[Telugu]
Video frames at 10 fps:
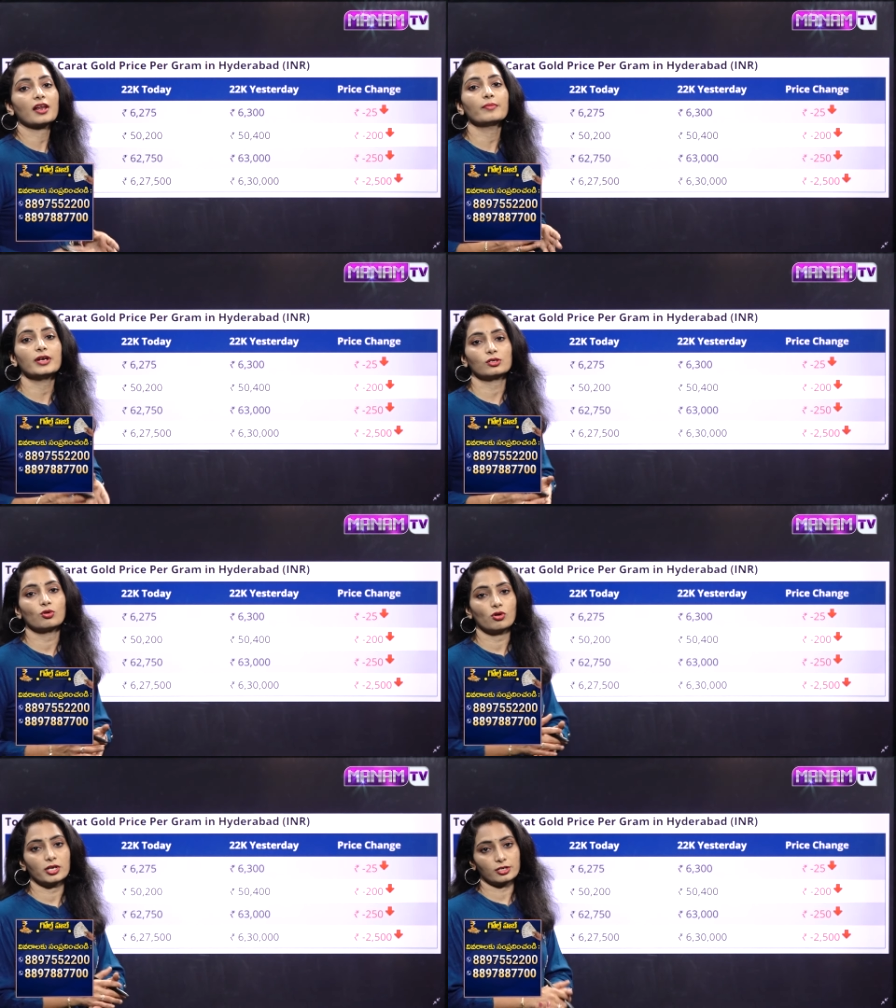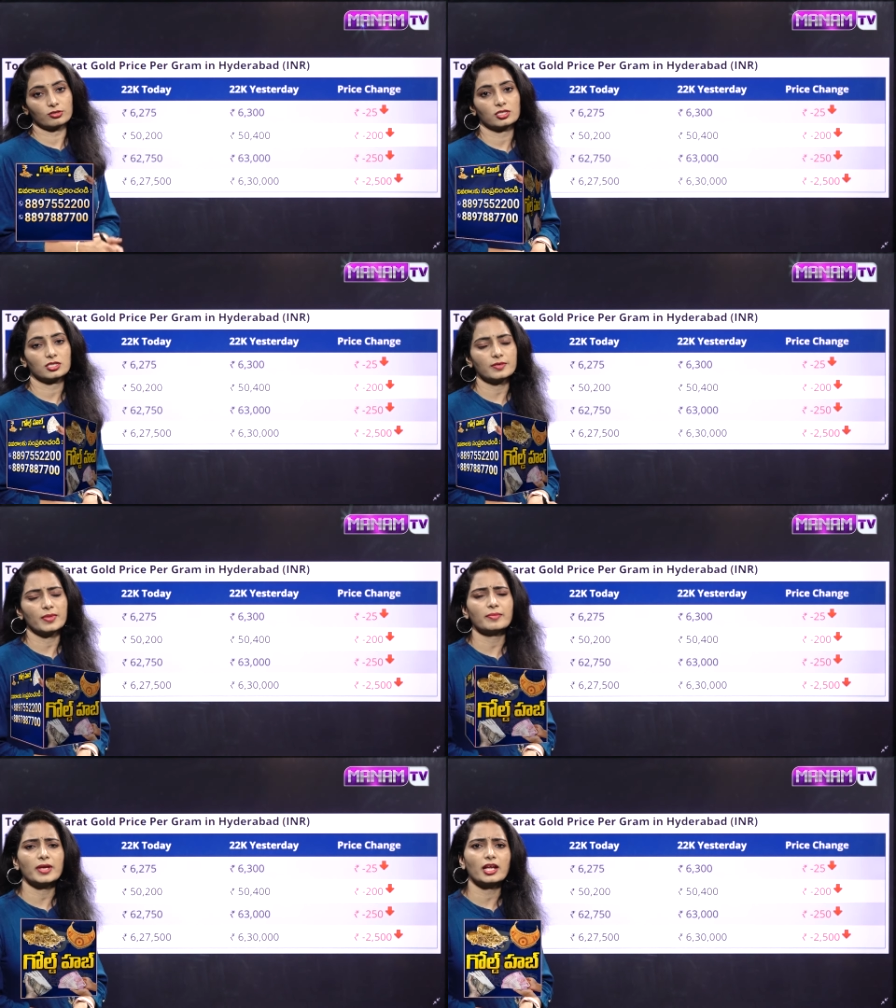ఆర్నమెంట్ గోల్డ్ రేట్ వచ్చేసి
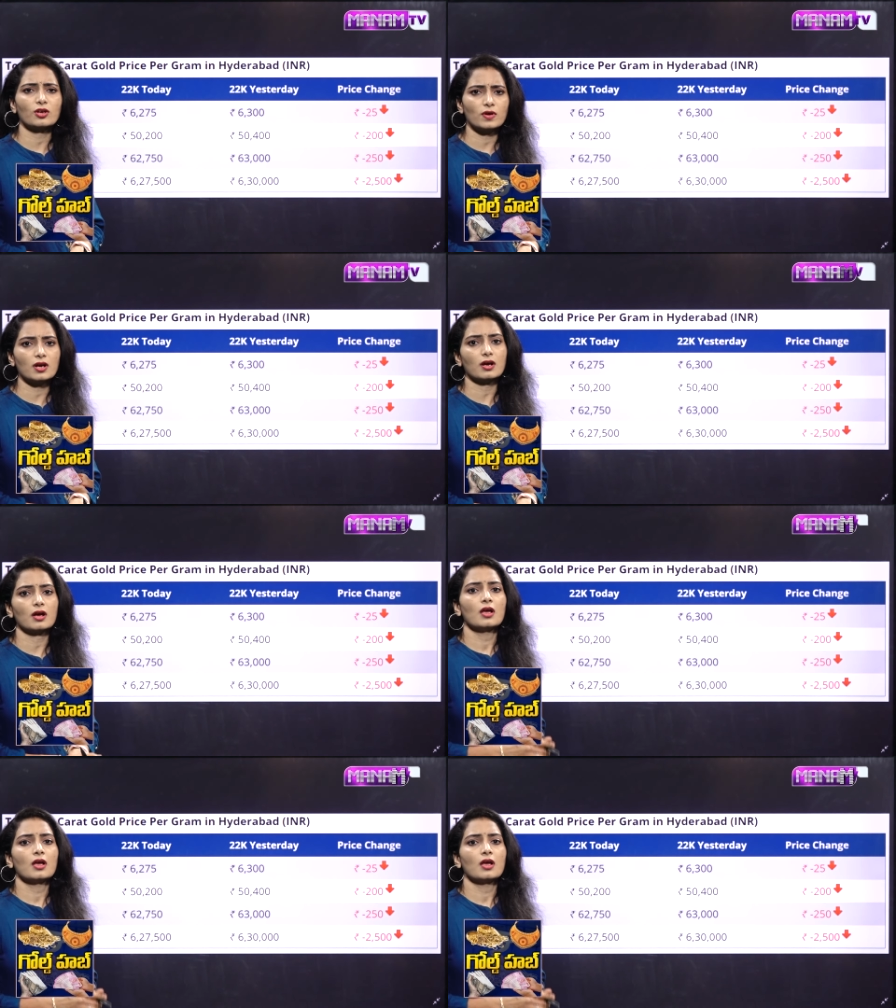మనం ఎక్కువగా